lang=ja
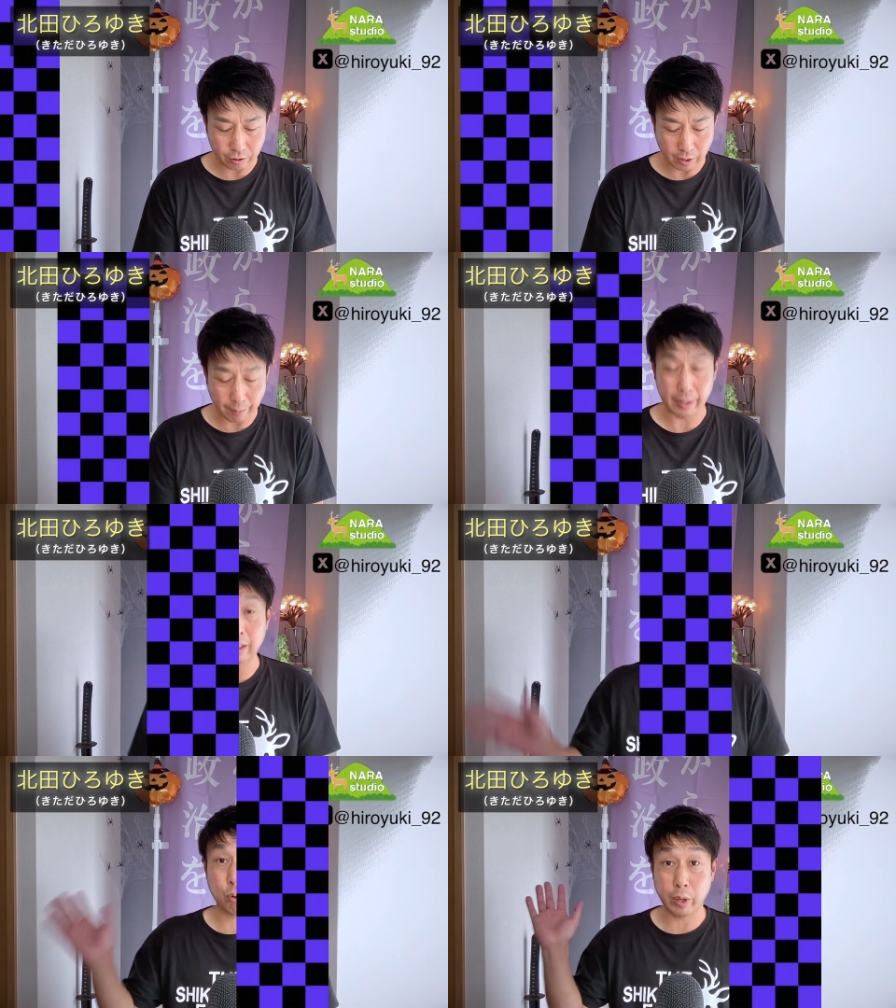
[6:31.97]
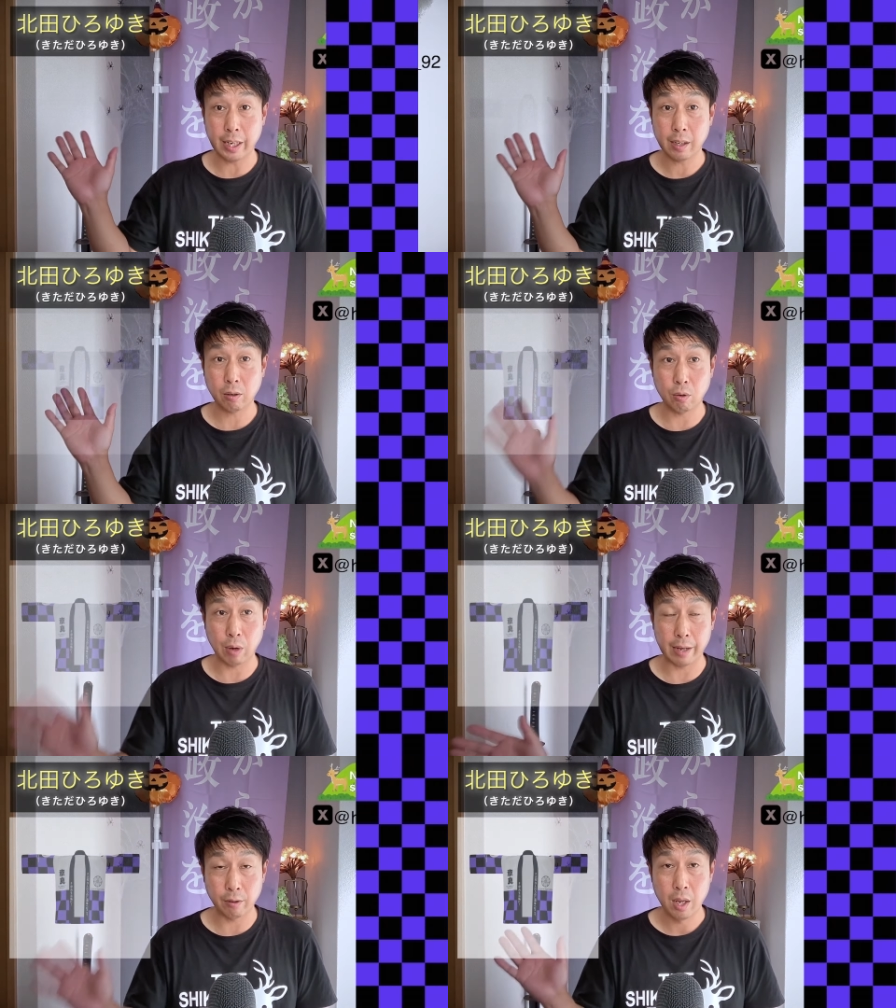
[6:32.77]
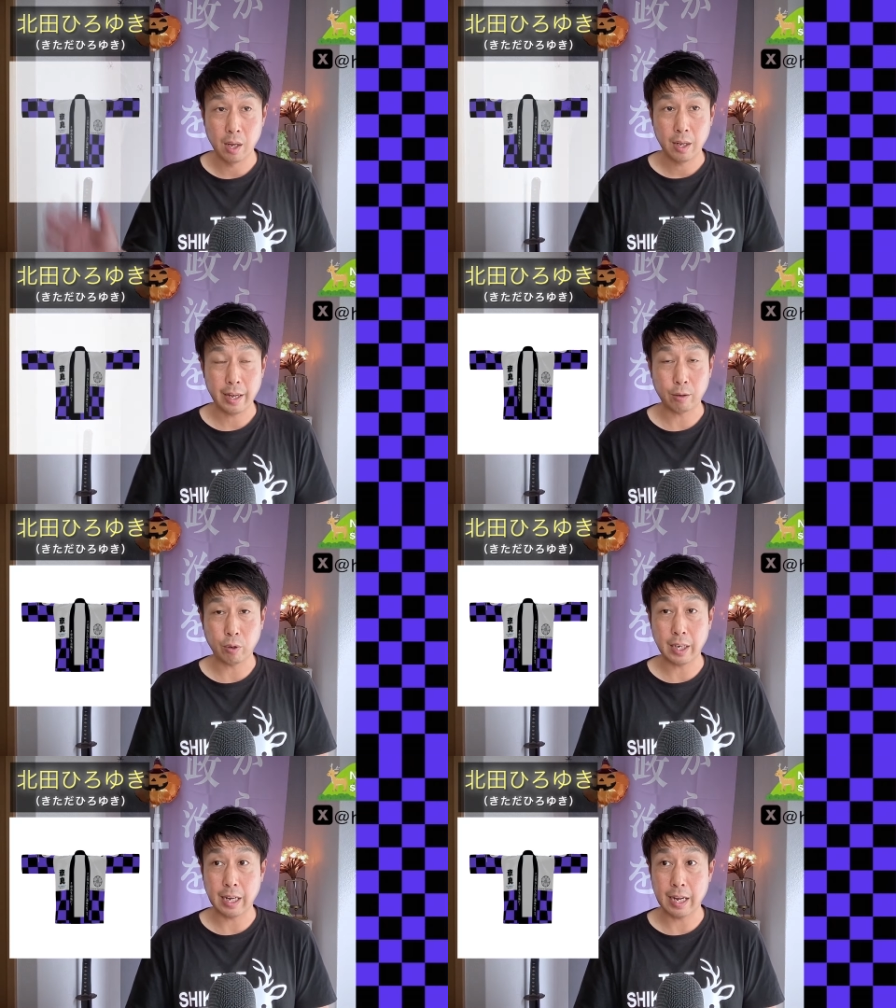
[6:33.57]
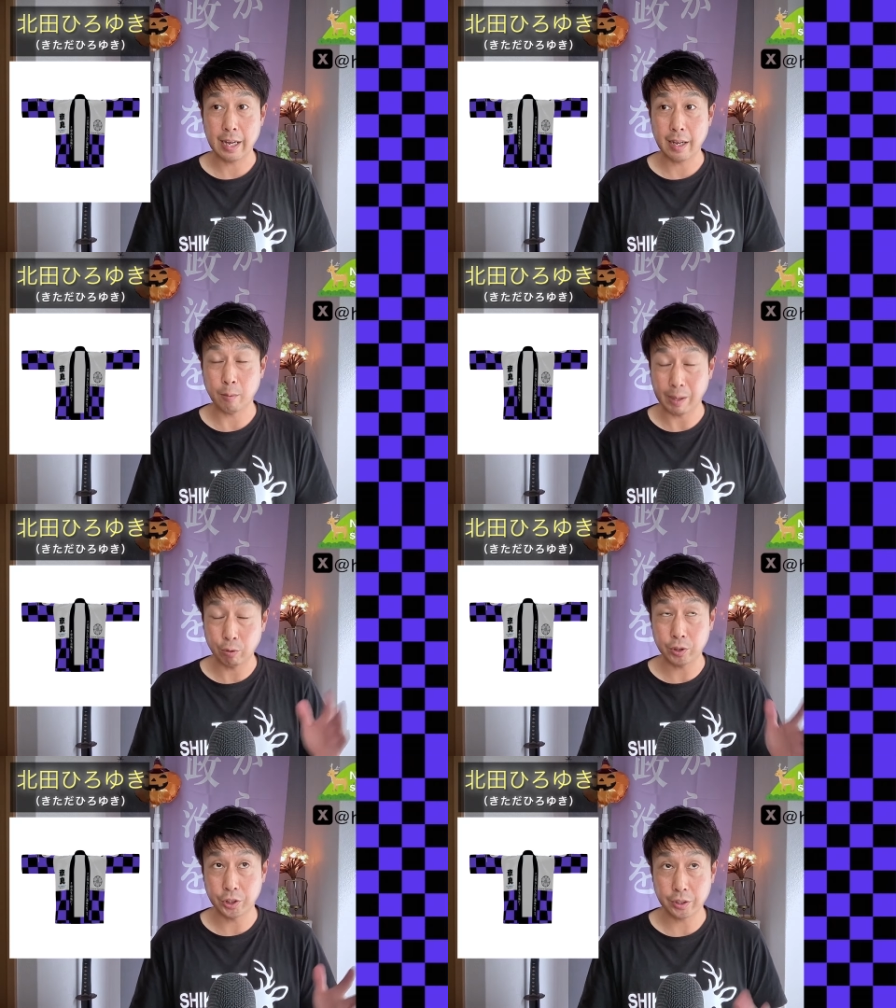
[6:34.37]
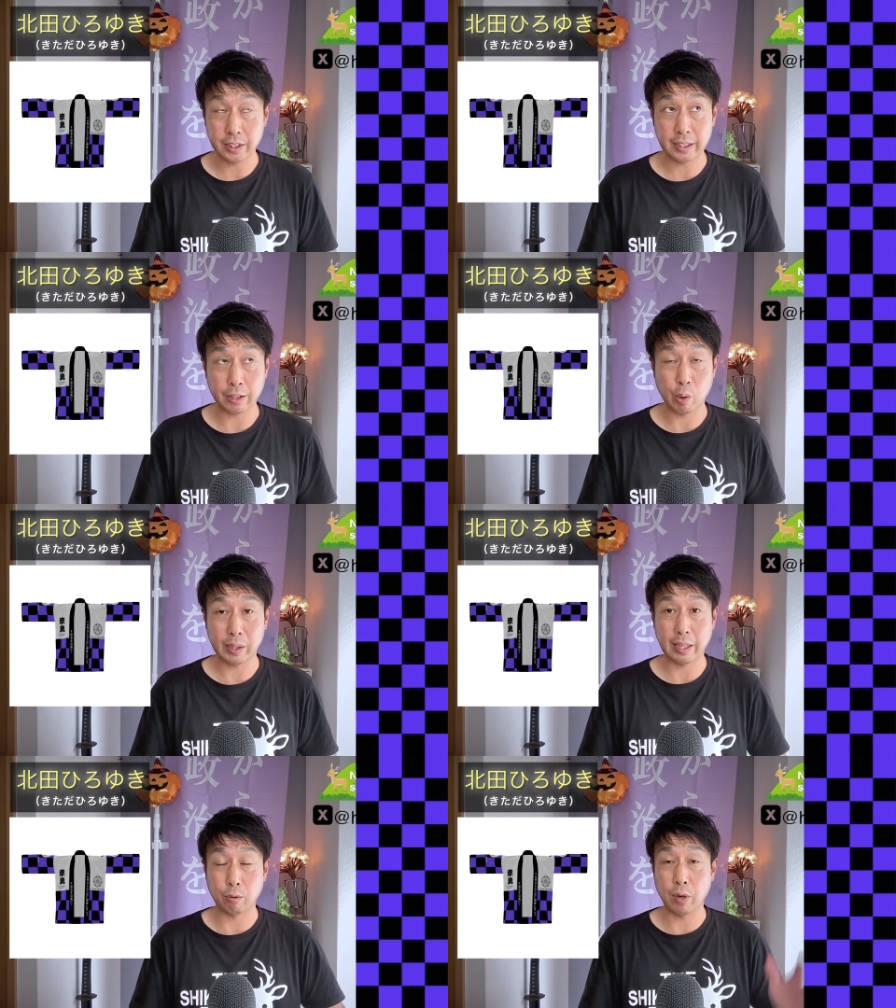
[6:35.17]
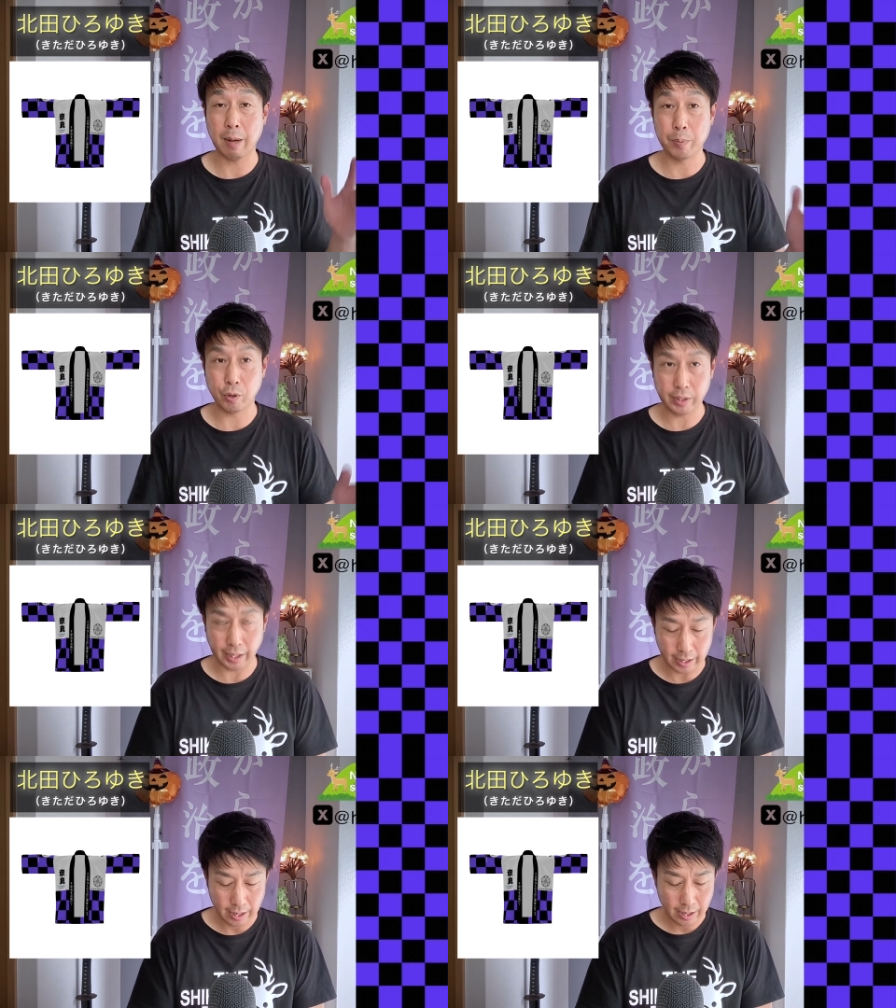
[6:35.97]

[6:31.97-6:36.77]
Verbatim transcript: ような、私もこれね、これから、この衆議院選挙終わったらこの発表を着てね、